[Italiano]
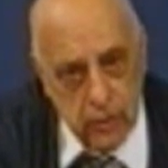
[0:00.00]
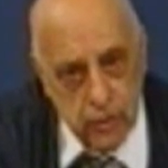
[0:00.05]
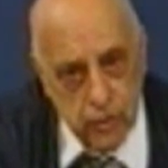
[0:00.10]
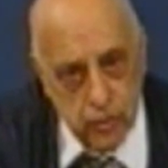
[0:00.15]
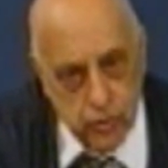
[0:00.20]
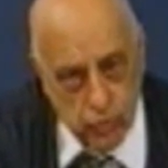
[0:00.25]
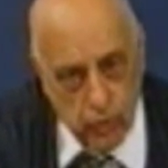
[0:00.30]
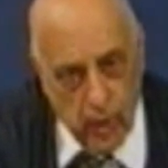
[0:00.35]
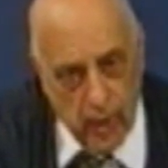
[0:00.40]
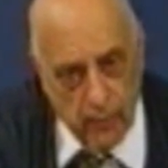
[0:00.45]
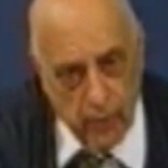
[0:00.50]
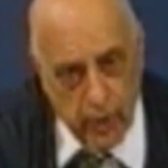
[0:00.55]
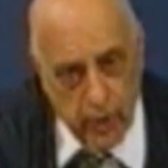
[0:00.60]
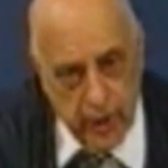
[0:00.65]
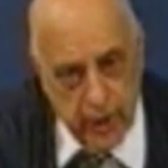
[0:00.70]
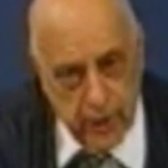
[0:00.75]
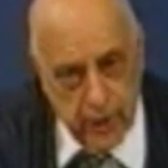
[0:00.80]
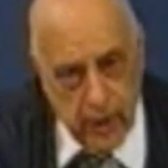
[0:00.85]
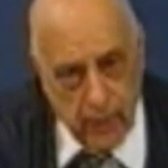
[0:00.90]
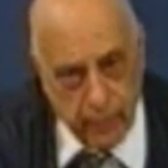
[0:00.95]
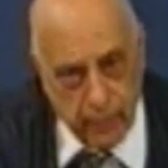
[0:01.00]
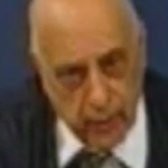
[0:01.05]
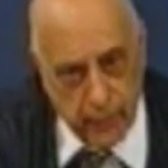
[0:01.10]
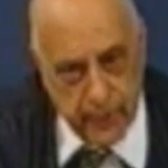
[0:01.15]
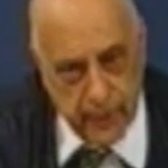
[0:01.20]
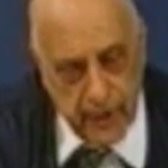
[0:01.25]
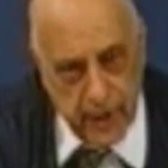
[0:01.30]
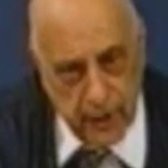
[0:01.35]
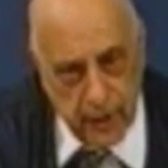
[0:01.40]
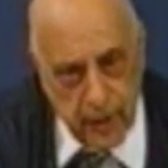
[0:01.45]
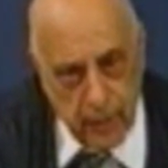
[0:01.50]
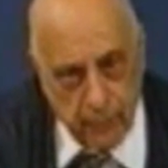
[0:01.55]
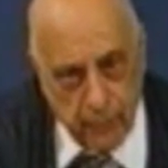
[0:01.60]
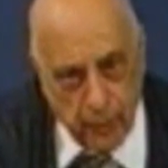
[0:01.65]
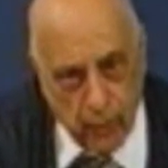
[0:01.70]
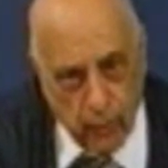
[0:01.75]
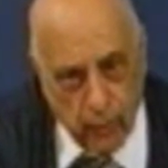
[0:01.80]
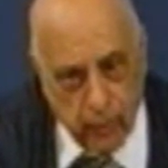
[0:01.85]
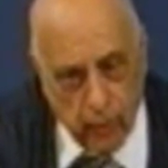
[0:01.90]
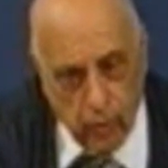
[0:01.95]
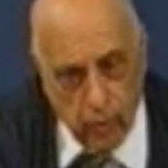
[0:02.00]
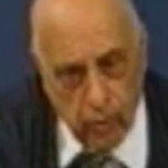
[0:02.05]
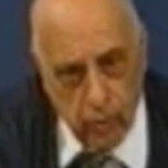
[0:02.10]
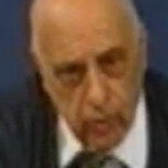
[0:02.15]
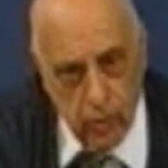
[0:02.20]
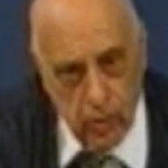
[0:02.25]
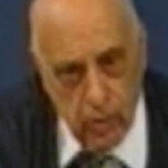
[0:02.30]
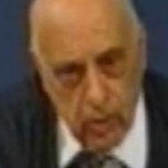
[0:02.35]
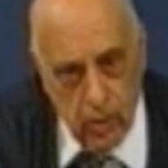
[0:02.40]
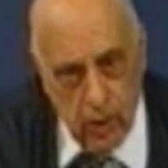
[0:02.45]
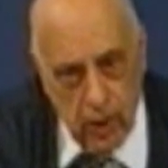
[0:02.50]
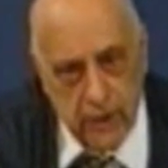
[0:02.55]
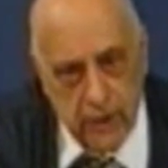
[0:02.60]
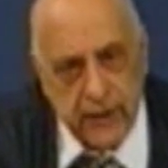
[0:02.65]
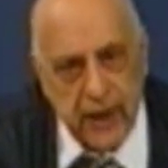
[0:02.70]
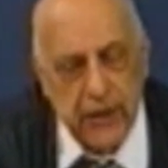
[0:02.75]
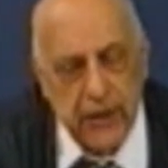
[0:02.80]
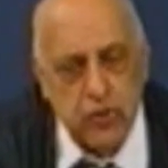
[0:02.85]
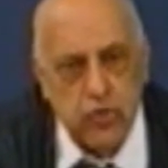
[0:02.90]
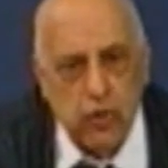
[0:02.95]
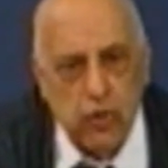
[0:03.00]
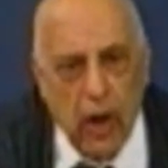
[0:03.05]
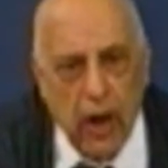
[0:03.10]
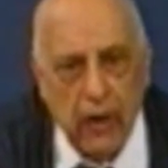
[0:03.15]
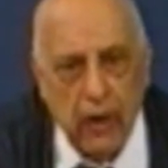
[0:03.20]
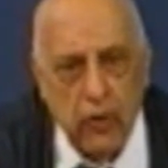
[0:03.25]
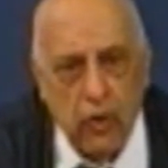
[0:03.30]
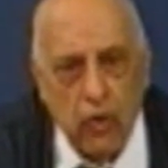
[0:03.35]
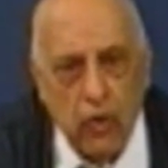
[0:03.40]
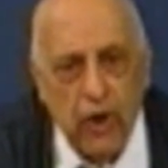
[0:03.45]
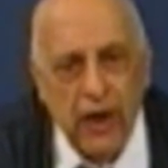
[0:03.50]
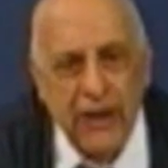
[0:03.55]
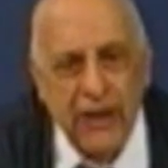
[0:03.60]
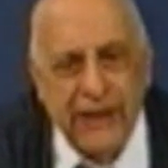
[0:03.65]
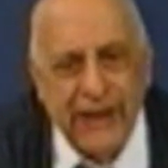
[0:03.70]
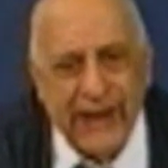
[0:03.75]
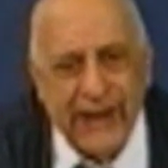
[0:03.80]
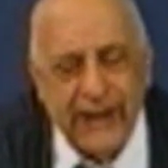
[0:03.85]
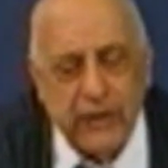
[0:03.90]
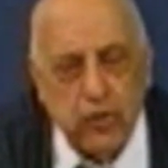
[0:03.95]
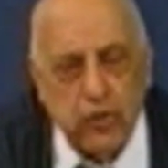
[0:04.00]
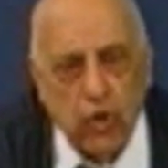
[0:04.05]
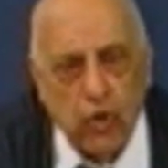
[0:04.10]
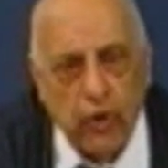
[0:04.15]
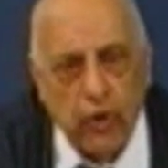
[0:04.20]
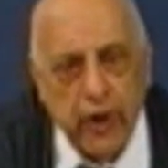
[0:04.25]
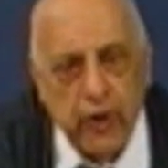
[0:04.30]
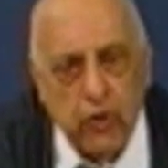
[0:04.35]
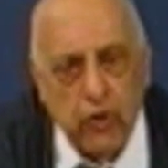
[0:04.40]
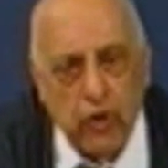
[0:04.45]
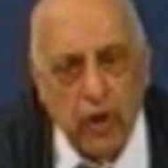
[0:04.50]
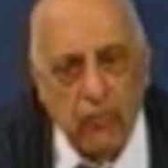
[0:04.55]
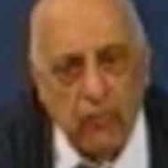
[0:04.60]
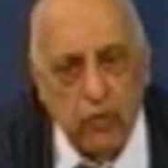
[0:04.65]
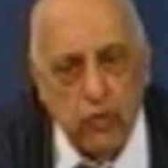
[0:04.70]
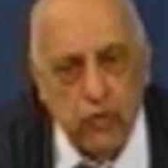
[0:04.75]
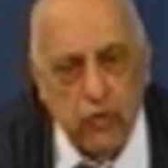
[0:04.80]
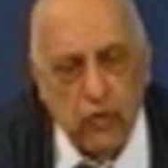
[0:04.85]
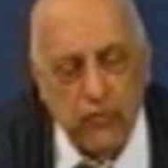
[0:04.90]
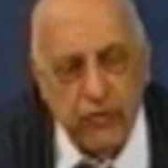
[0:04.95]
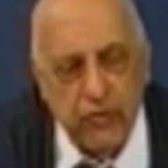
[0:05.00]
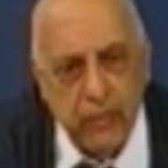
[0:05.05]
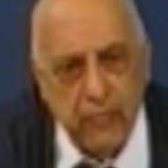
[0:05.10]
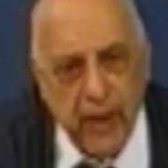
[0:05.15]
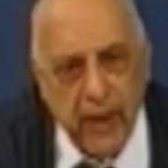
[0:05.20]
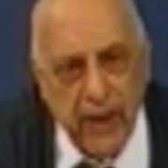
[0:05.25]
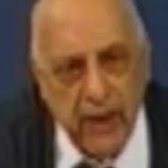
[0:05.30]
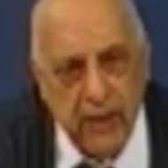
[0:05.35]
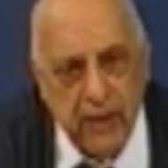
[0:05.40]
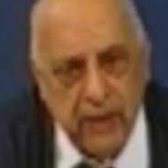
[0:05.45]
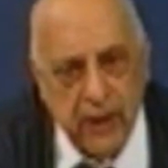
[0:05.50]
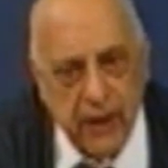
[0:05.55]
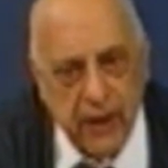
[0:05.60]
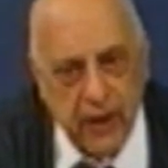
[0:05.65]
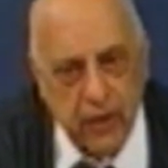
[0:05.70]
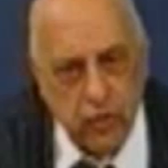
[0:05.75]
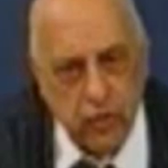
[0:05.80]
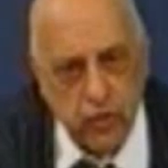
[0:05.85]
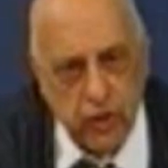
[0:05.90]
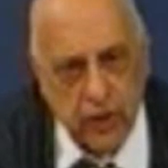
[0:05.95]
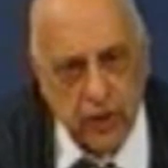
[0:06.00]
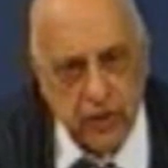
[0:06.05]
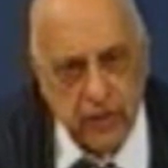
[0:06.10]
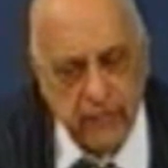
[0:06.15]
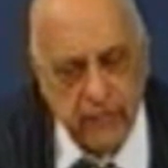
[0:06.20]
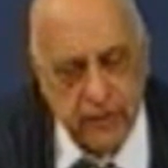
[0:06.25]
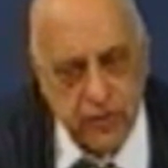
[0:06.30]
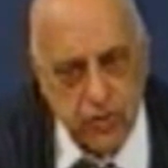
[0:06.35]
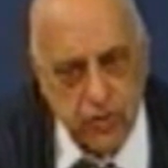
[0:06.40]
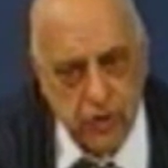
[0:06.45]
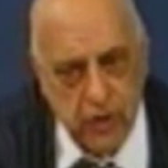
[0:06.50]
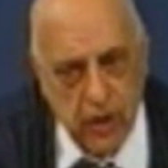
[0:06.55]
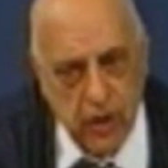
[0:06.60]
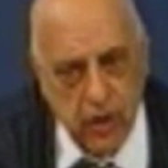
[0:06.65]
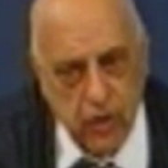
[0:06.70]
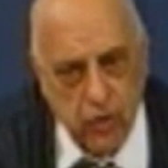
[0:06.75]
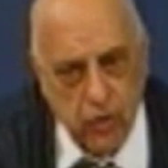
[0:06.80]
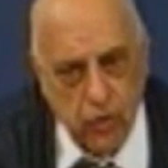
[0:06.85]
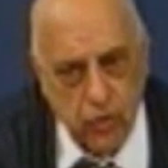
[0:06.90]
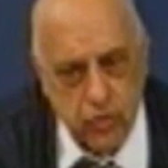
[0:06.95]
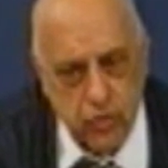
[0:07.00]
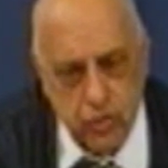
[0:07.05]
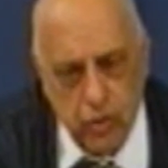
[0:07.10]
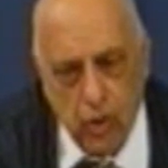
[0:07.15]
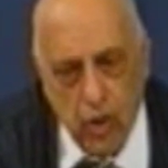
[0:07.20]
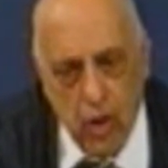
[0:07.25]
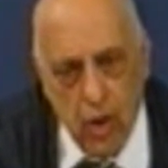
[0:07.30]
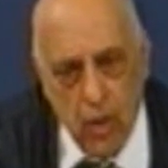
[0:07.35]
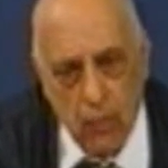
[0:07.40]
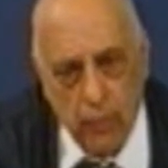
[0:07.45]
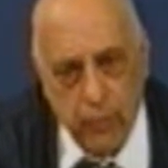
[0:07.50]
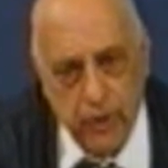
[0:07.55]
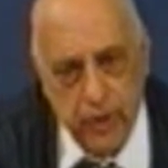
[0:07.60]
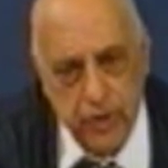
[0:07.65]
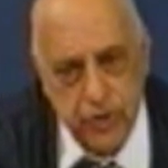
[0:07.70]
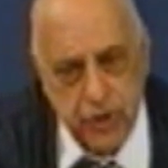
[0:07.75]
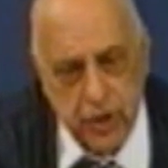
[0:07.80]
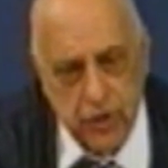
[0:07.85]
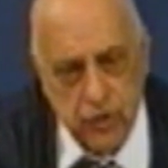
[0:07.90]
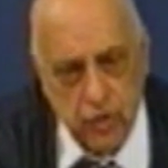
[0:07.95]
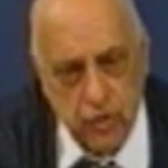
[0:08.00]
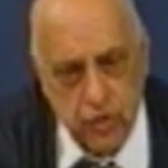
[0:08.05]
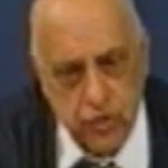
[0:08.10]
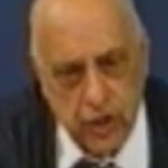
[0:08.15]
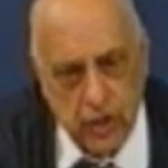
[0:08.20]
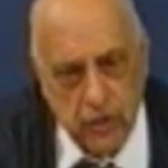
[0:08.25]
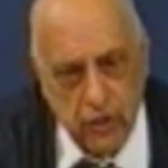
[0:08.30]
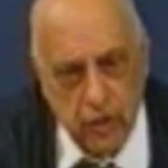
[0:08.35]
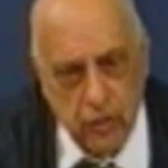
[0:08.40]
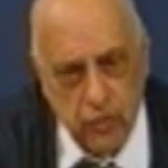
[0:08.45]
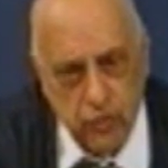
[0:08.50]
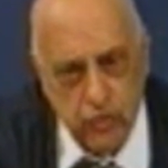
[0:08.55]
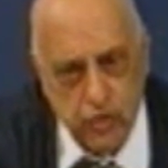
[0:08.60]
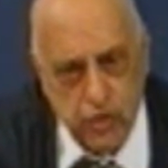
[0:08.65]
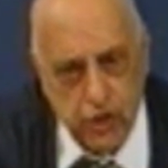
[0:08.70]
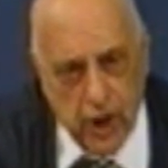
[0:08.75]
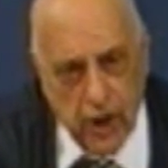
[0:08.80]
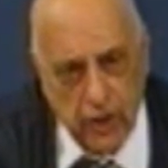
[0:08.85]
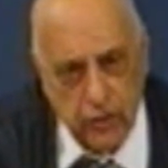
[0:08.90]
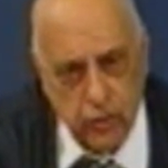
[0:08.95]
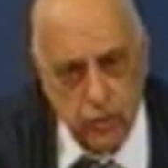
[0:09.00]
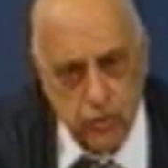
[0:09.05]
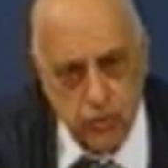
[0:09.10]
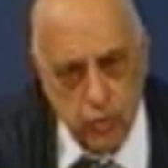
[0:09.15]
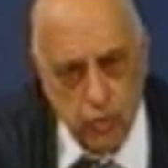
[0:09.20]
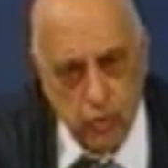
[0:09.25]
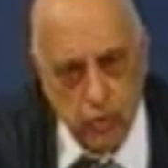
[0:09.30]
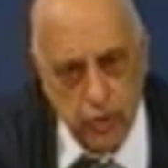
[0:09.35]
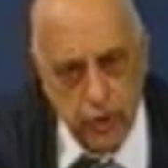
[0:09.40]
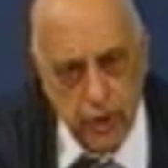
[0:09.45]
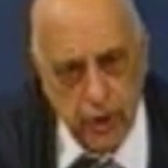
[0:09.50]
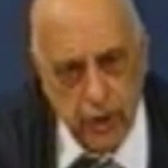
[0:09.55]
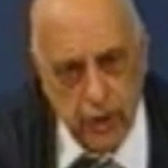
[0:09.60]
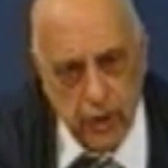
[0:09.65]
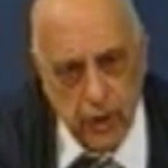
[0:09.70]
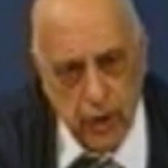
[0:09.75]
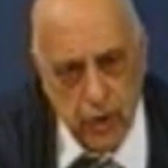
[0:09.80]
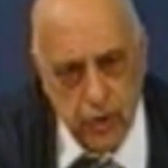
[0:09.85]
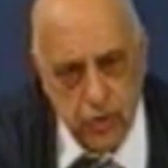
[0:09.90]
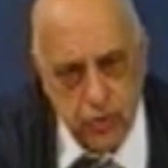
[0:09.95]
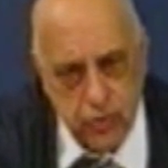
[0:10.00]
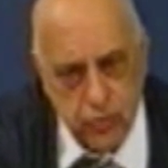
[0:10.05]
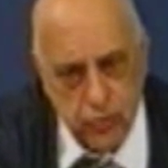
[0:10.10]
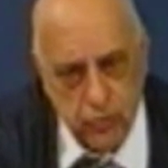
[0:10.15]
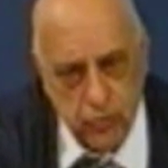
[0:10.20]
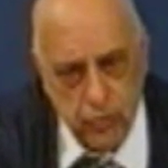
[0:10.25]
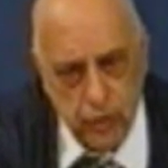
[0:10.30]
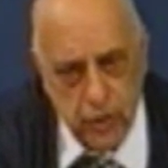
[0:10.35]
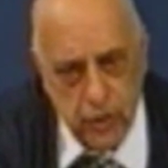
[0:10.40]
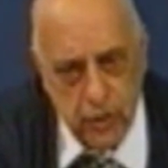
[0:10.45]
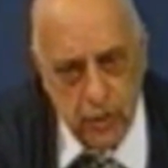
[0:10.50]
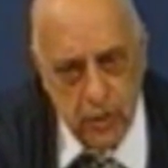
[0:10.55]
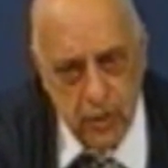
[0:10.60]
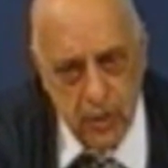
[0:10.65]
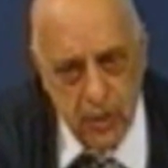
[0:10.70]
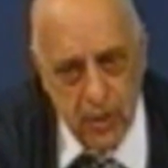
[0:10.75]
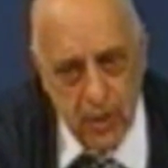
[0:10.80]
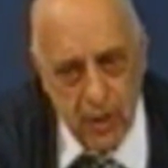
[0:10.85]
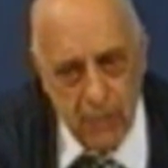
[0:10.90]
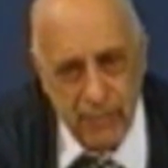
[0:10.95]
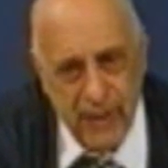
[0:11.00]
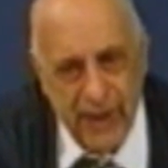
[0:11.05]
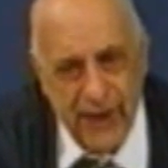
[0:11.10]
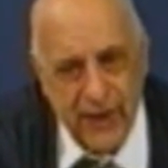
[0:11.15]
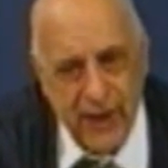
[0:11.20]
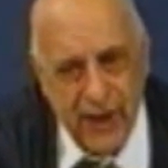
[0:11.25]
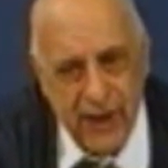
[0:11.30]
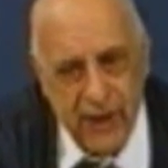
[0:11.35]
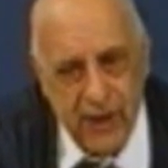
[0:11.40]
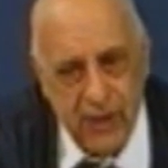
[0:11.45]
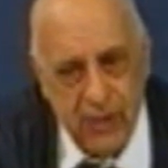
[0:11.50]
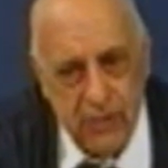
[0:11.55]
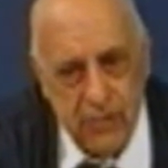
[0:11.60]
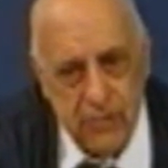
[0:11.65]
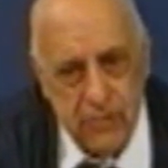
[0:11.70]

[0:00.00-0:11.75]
sulla moneta, proprietà del popolo. Il terzo anno il direttore non ha voluto firmare il decreto di attivazione del corso, pur essendo stato annunciato sull'ordine degli studi. Perché?